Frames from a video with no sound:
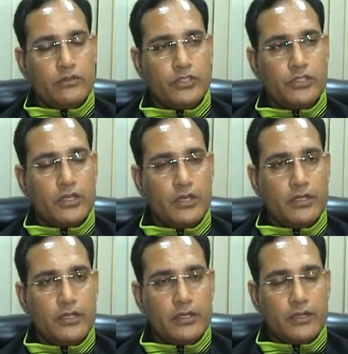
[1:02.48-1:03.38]
जिसके
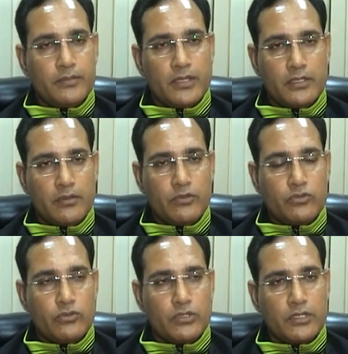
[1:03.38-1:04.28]
लिए कप्तान साहब ने
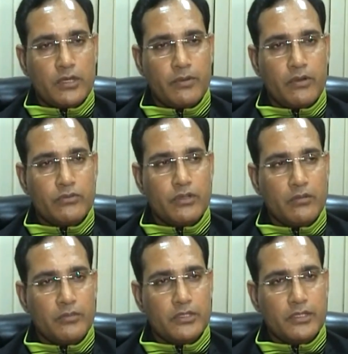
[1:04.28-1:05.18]
उसको तत्काल प्रभाव से
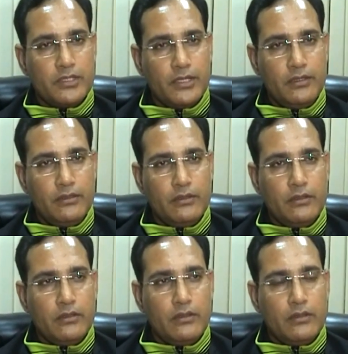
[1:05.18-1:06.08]
निलंबित कर दिया है
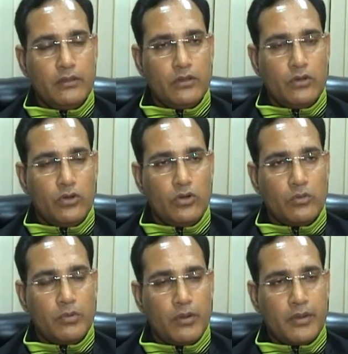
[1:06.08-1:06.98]

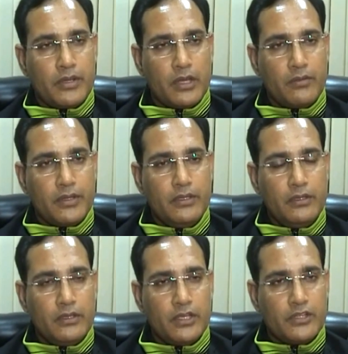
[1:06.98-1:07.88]
और विभागीय कार्रवाई
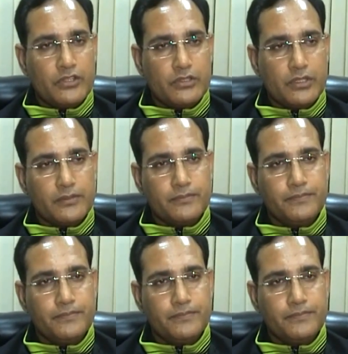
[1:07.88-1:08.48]
के आदेश दिए